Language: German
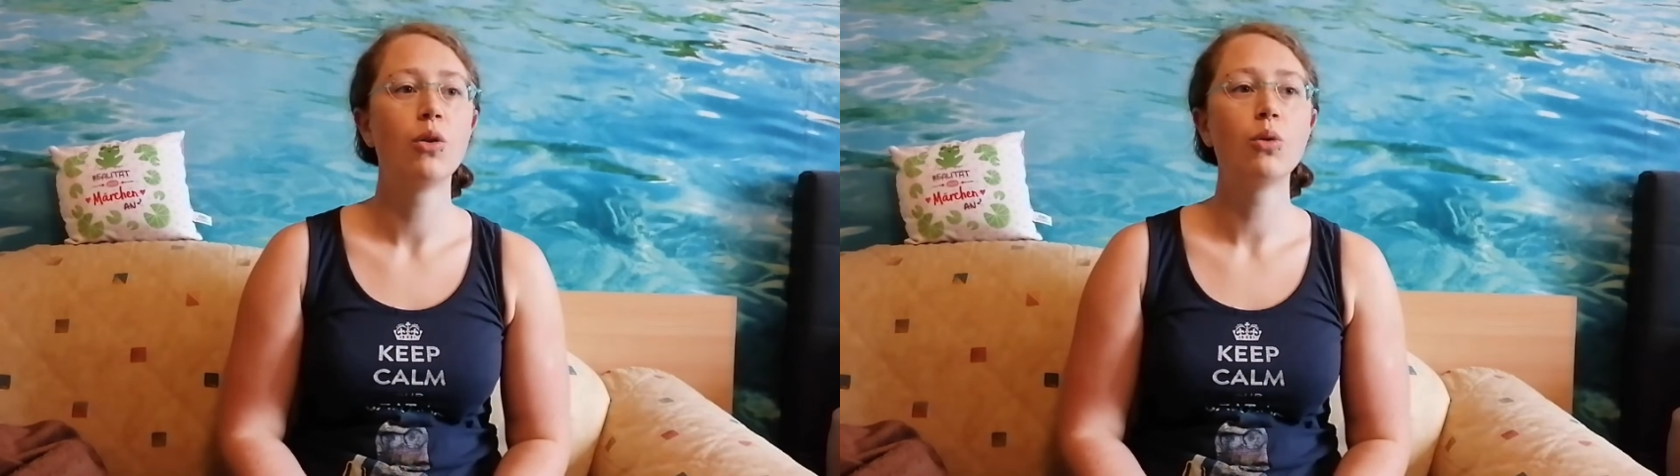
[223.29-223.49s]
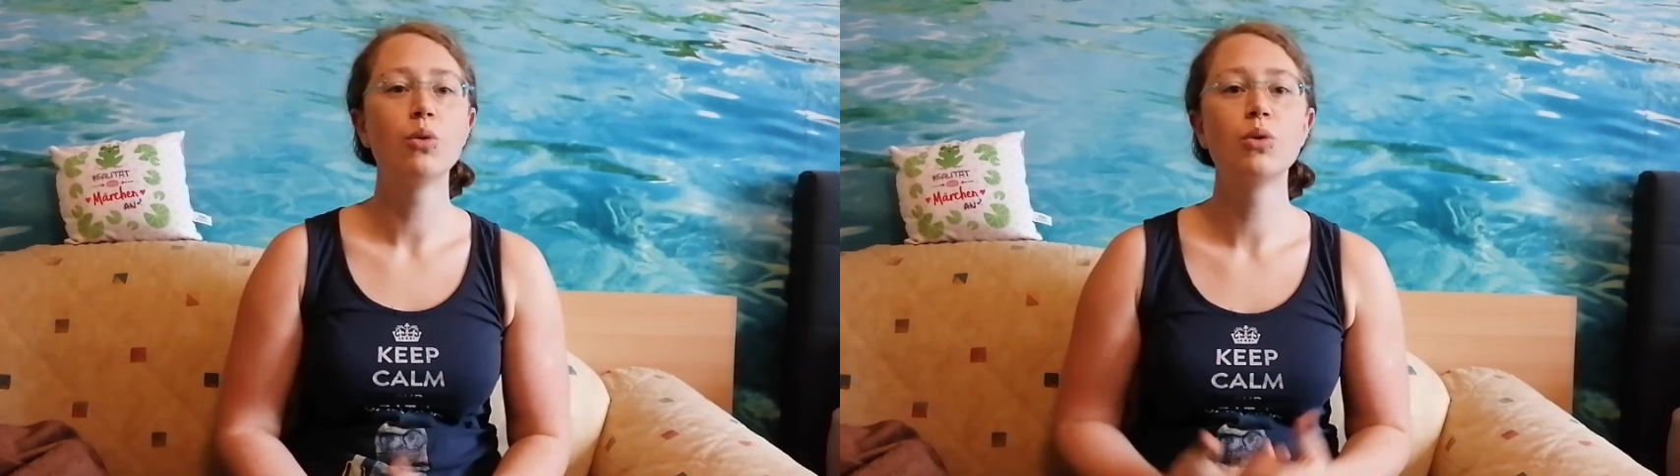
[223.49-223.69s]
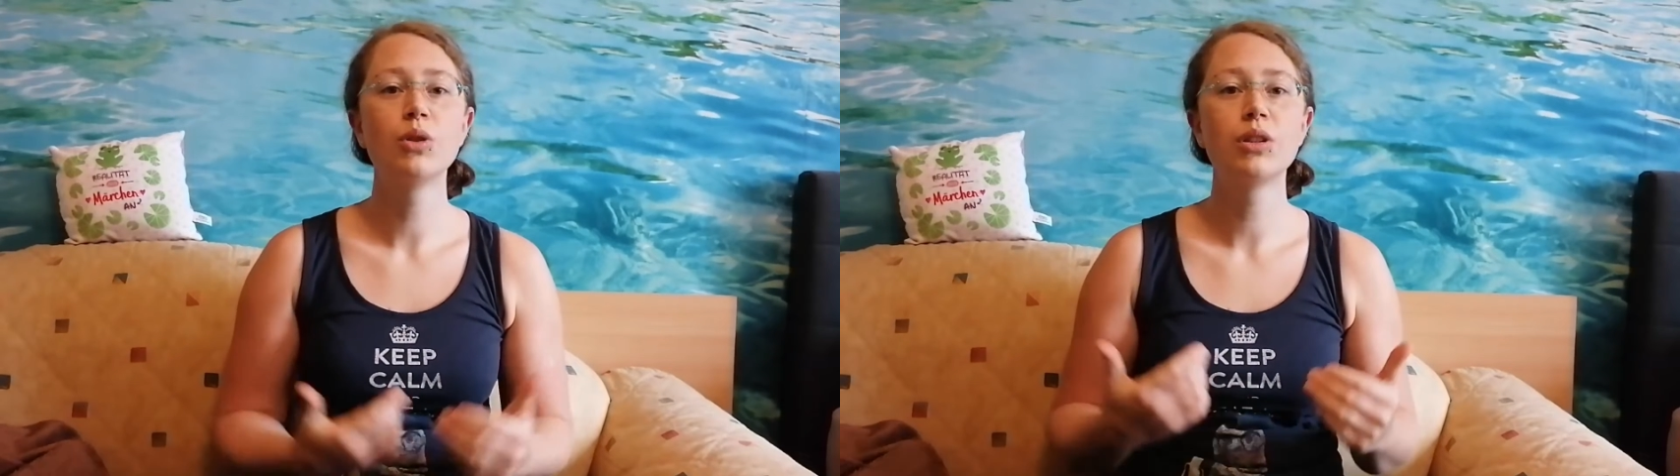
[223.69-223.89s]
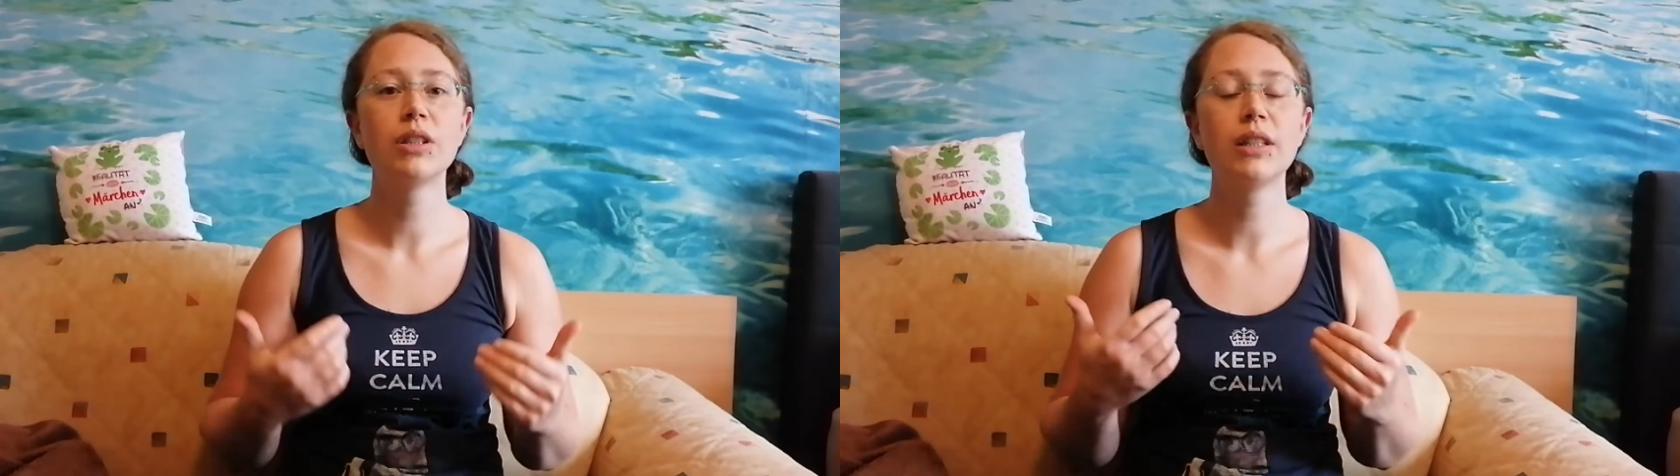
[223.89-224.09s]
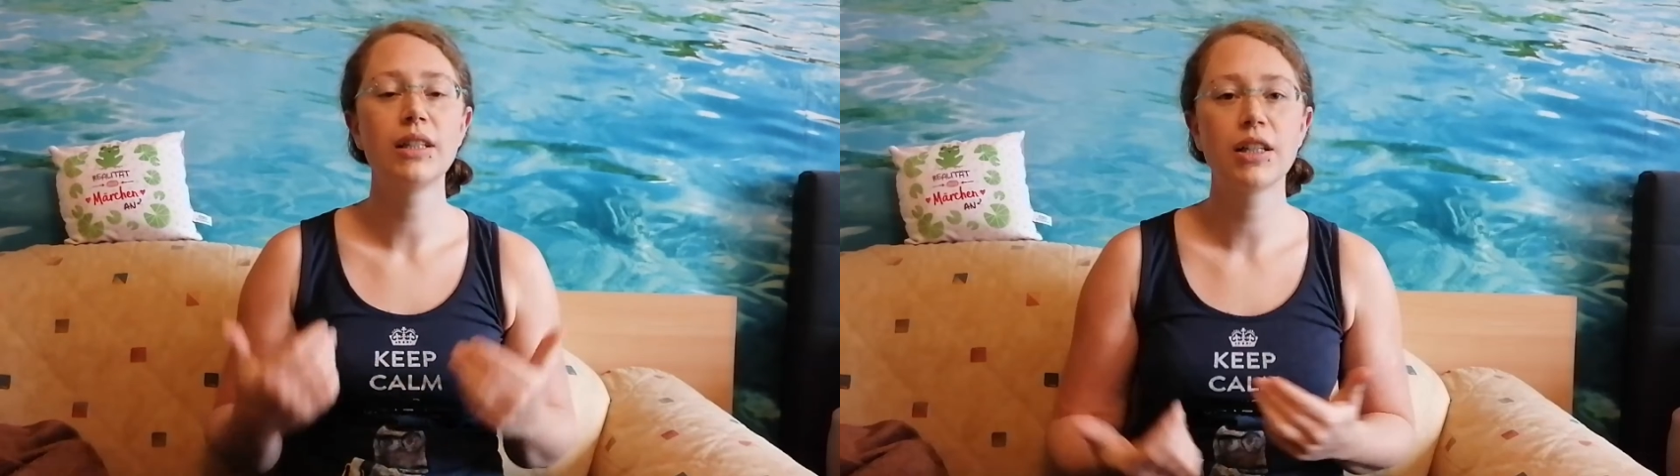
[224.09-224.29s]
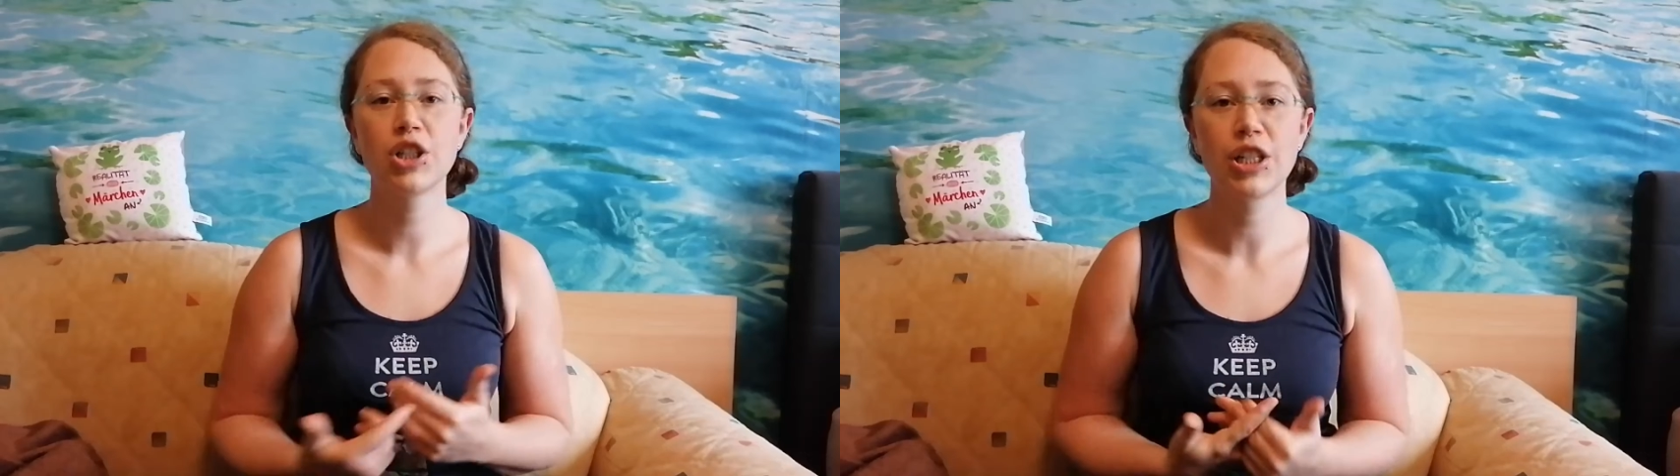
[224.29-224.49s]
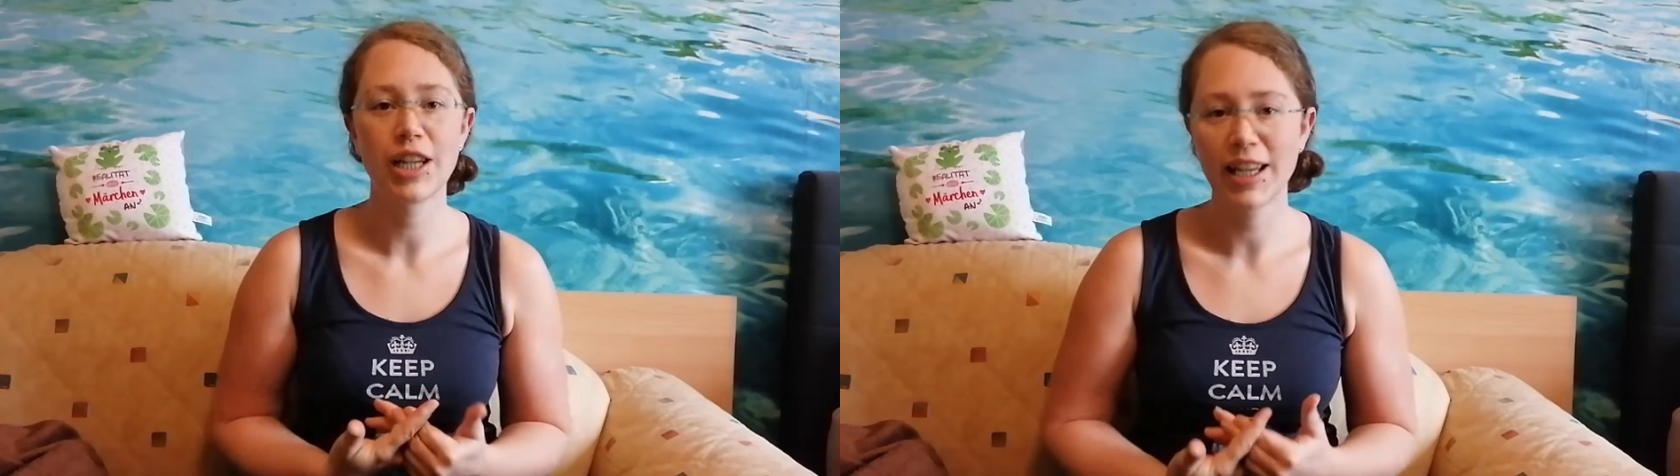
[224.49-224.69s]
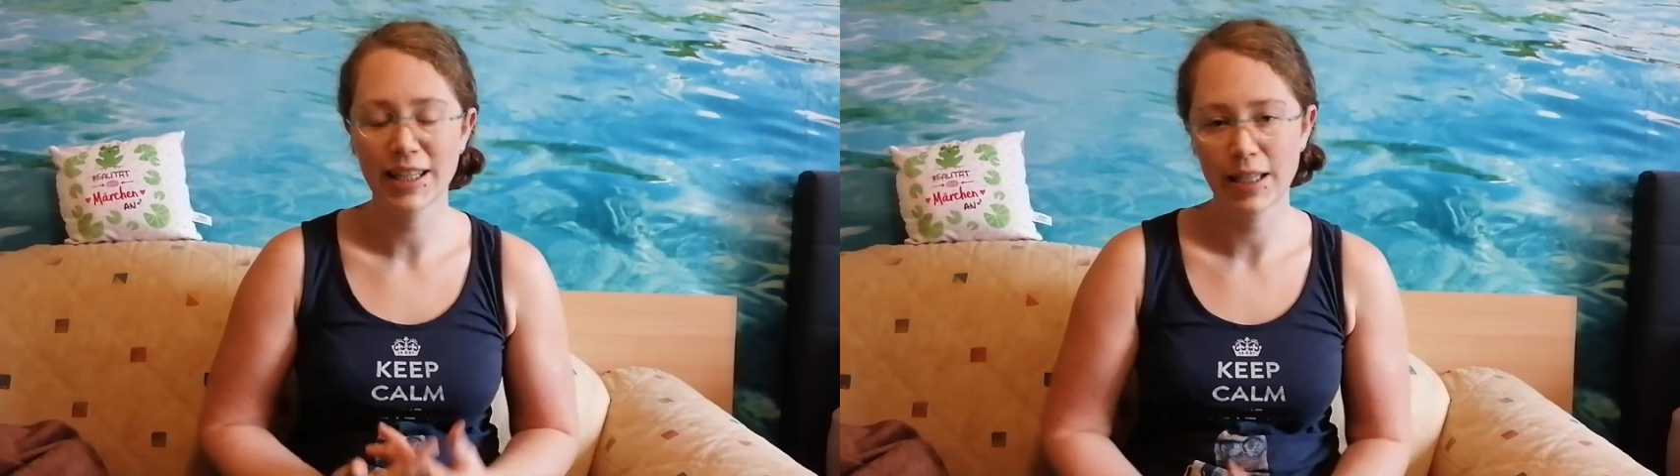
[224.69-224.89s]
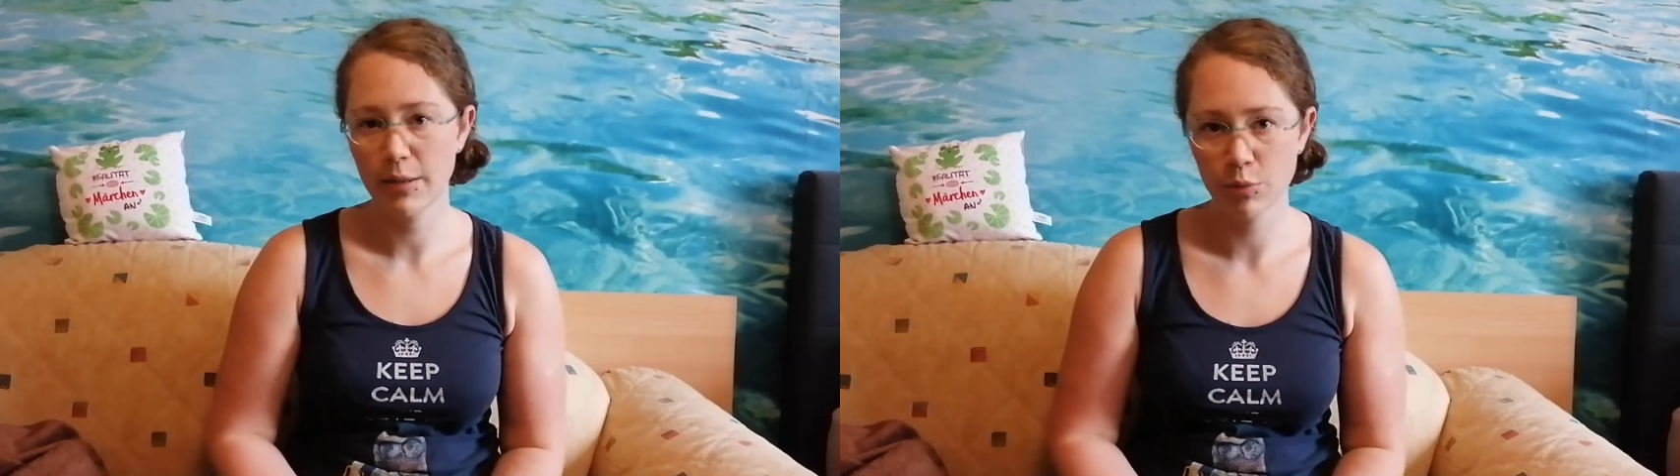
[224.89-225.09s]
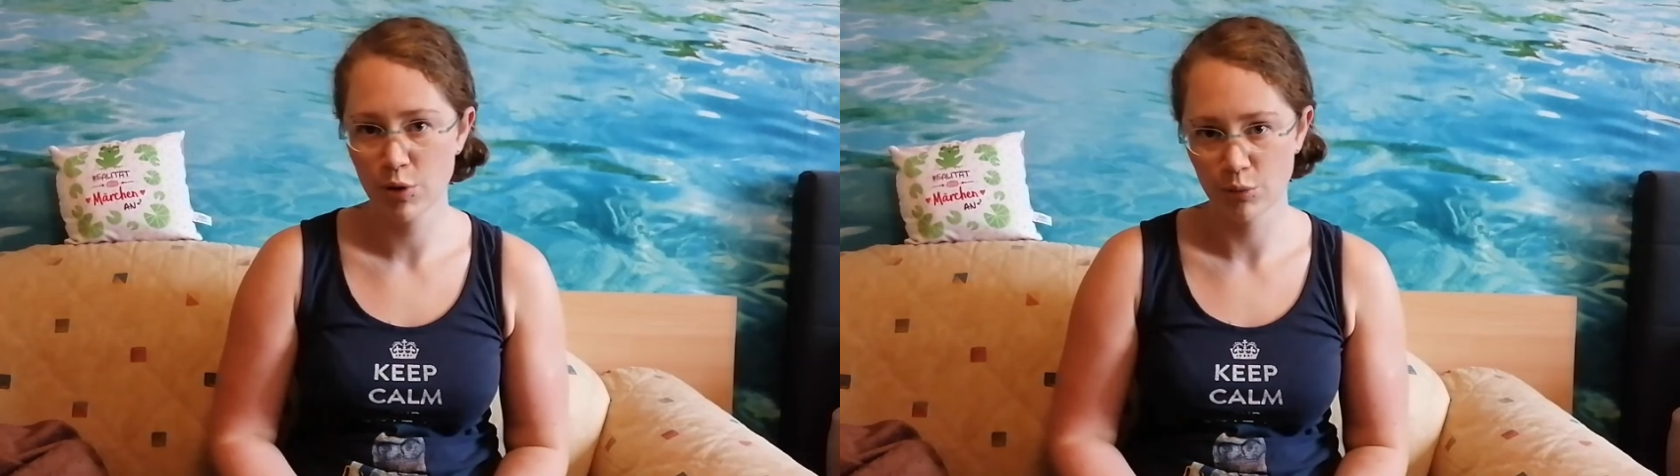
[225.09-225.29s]
und schlechte
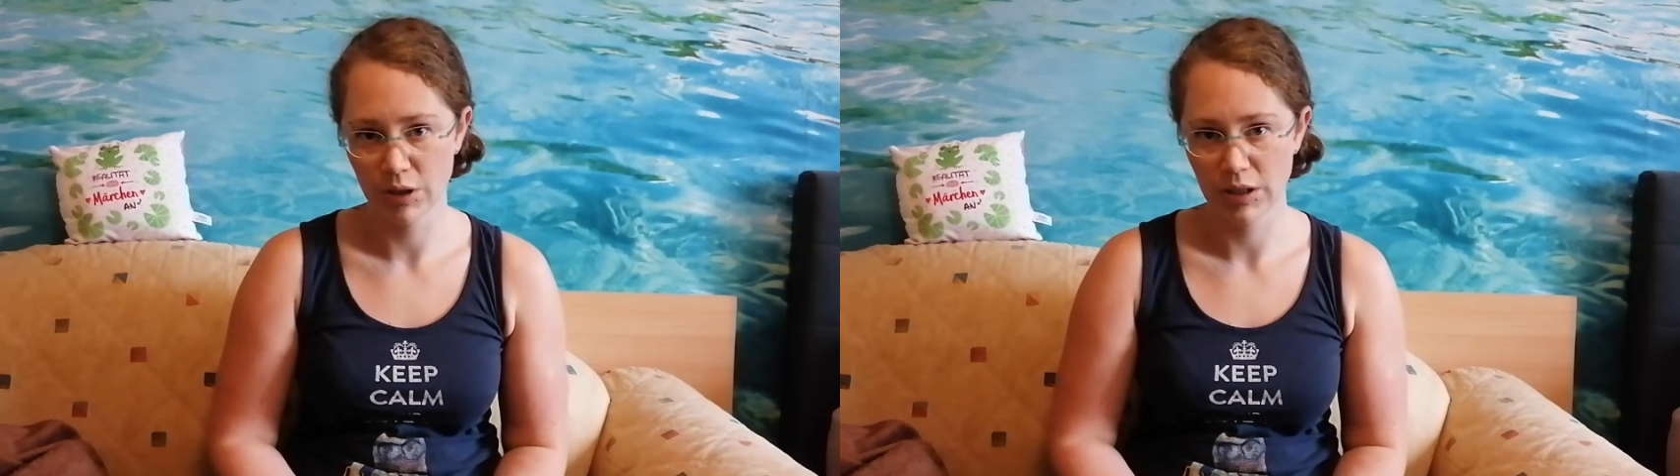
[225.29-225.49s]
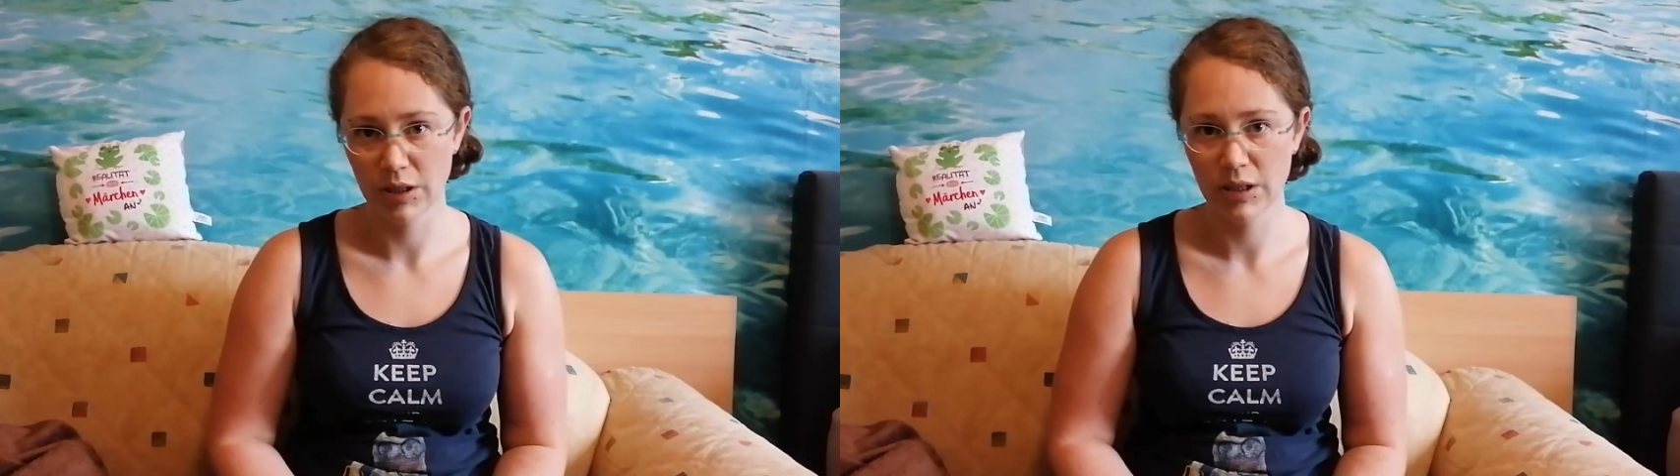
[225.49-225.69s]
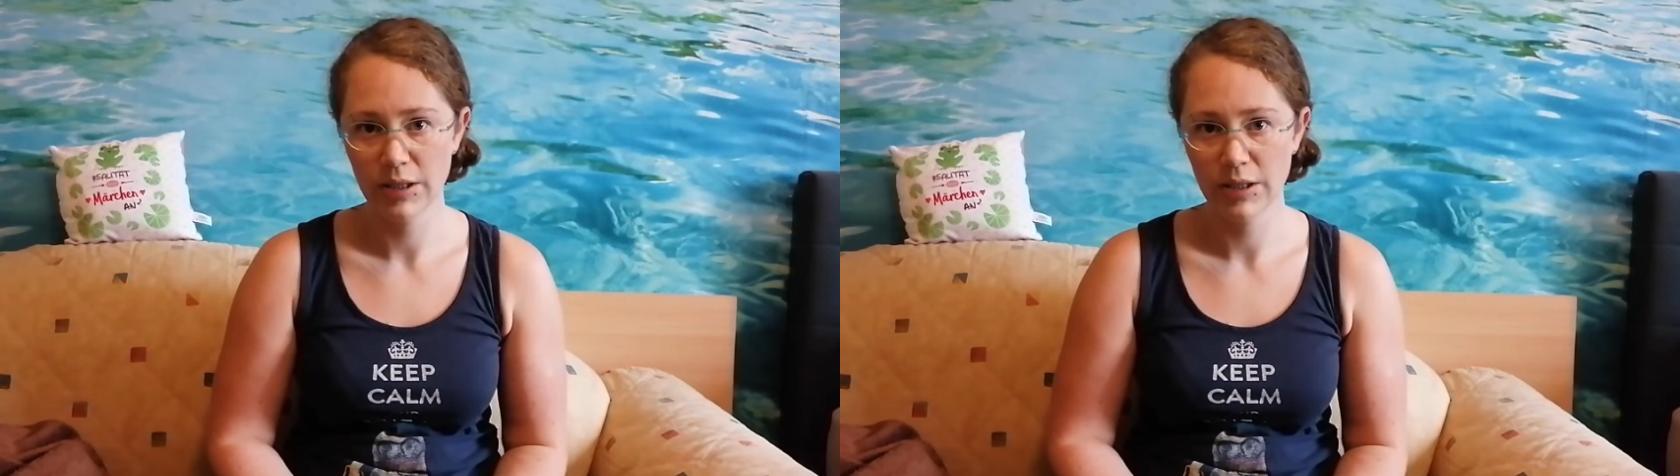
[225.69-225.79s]
Emotionen.